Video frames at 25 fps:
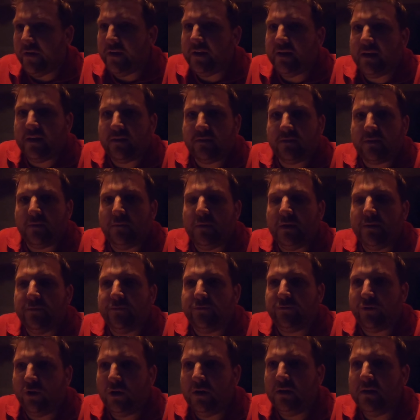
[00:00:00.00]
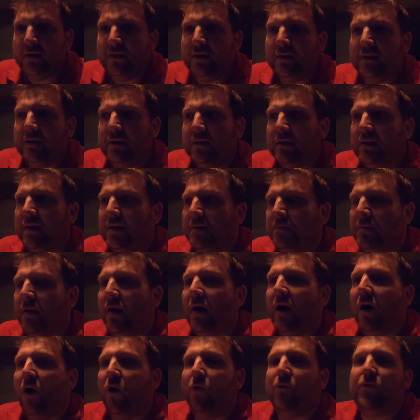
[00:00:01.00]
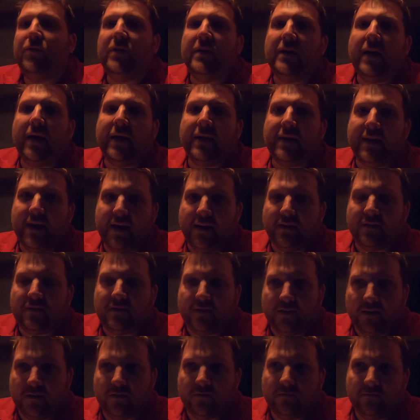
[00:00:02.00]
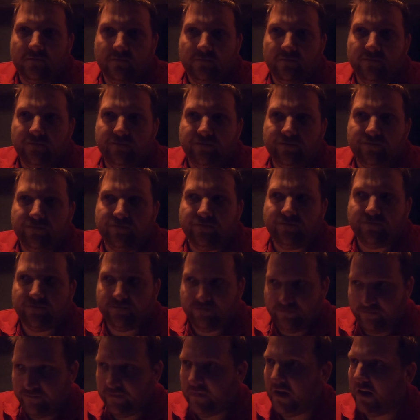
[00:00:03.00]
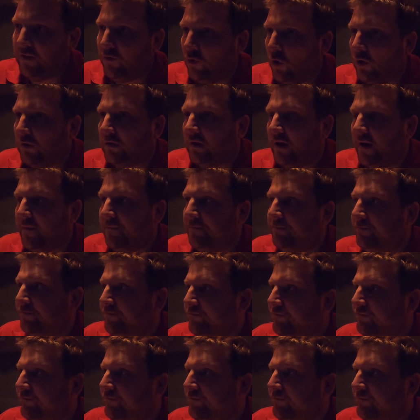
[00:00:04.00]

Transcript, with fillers: werde jetzt dem lieben Wolle immer Auflieger entgegenziehen. Nach Nordheim.